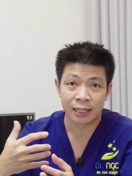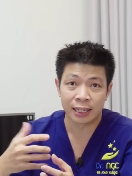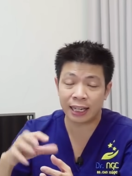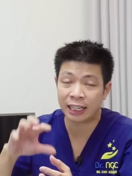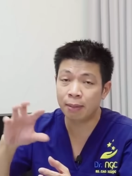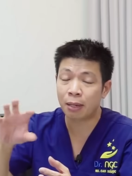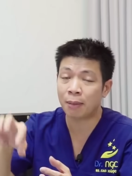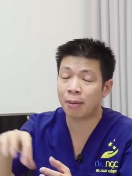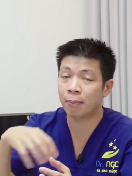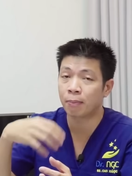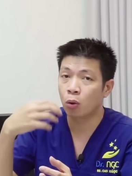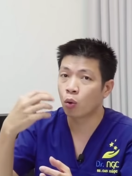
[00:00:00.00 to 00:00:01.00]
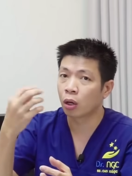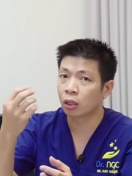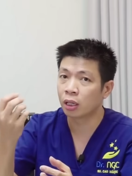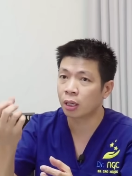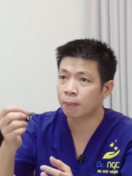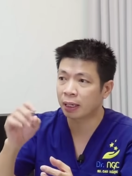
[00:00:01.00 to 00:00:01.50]
nên là khi mà các bạn mà
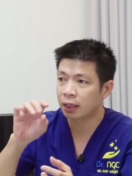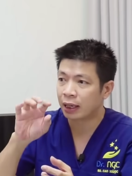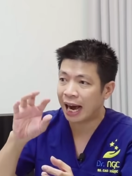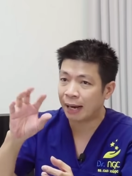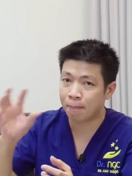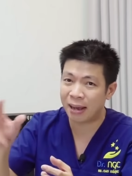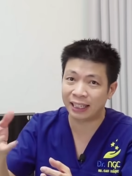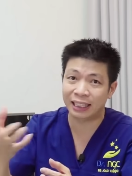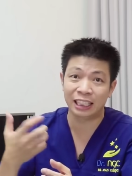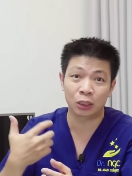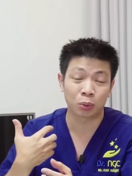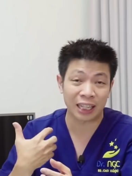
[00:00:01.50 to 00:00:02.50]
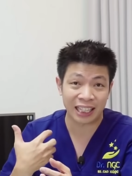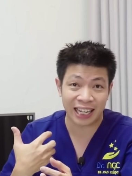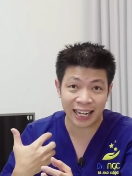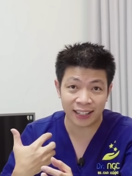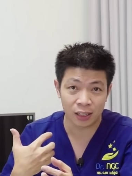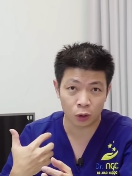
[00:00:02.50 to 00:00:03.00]
uống nước mà ăn mặn thì chúng ta thấy
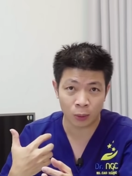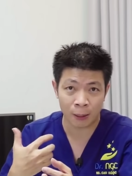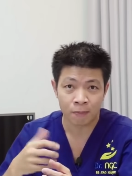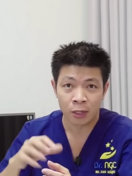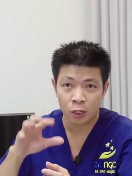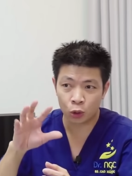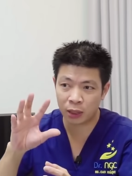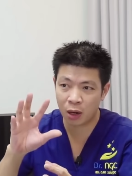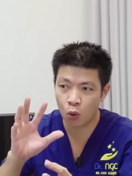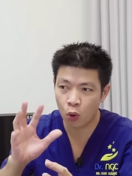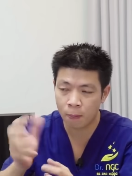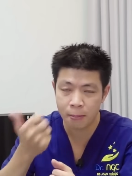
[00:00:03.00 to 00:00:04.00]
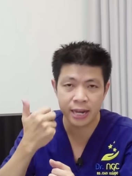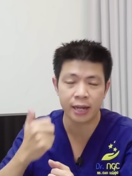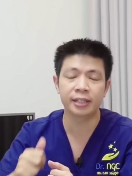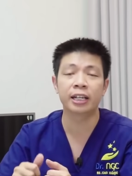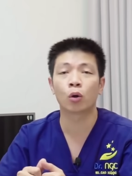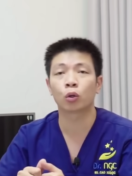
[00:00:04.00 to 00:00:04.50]
khát nước đúng không ạ chúng ta uống
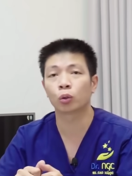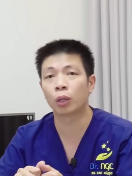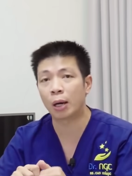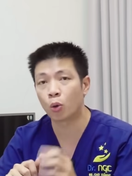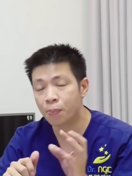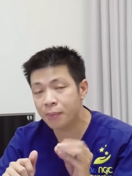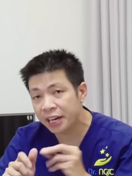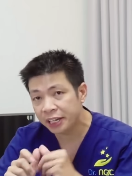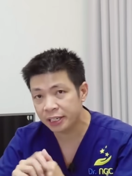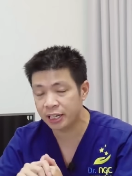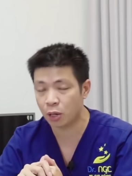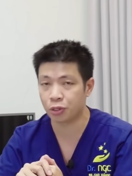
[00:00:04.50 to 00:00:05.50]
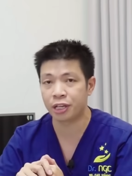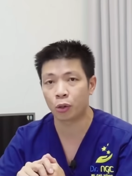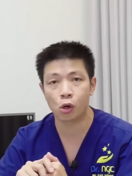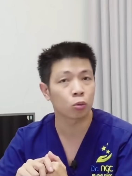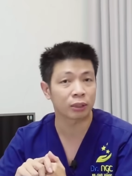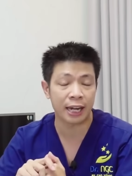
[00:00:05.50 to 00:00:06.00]
bia nhiều uống bia rượu nhiều
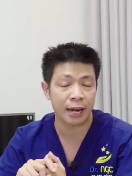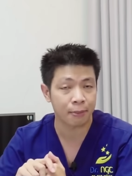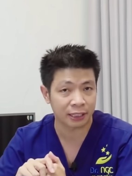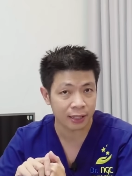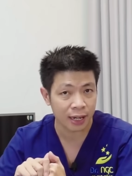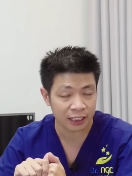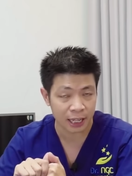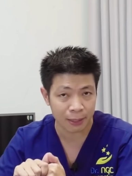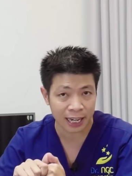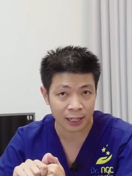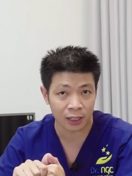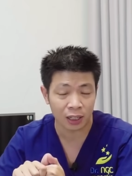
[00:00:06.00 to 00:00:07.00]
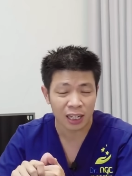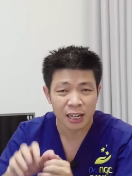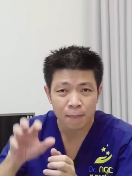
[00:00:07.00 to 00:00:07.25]
nó cũng sẽ làm rất là dễ bị khát nước